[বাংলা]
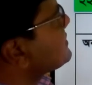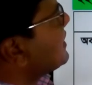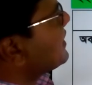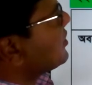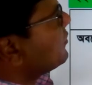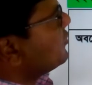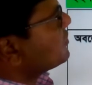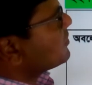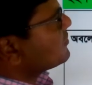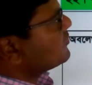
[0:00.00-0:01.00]
পয়সা হারে
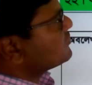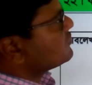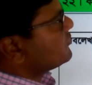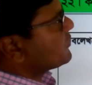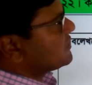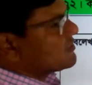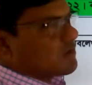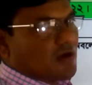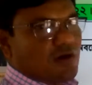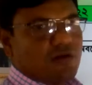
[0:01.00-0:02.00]
অবলোকের দস্তুরি প্রদান
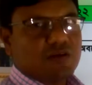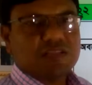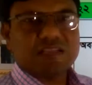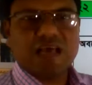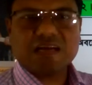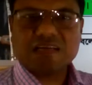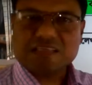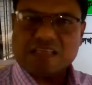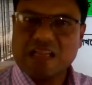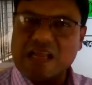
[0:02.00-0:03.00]
করা হয় অর্থাৎ একটা
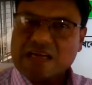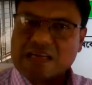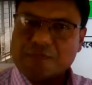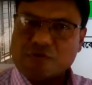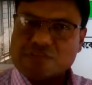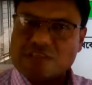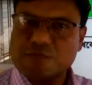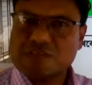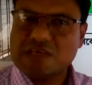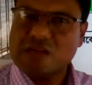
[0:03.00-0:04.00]
শেয়ারে এক টাকা পঞ্চাশ
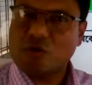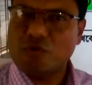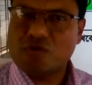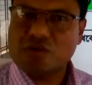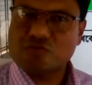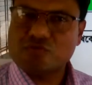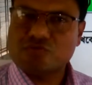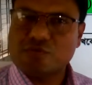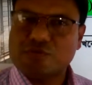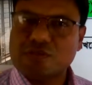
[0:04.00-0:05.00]
পয়সা হারে অবলোকের
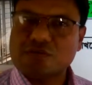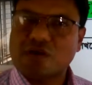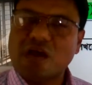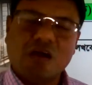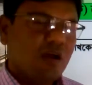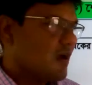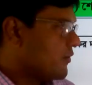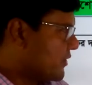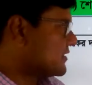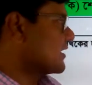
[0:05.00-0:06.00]
দস্তুরি প্রদান করা
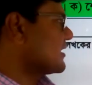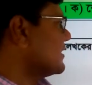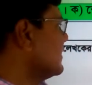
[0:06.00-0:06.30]
হয়ে থাকে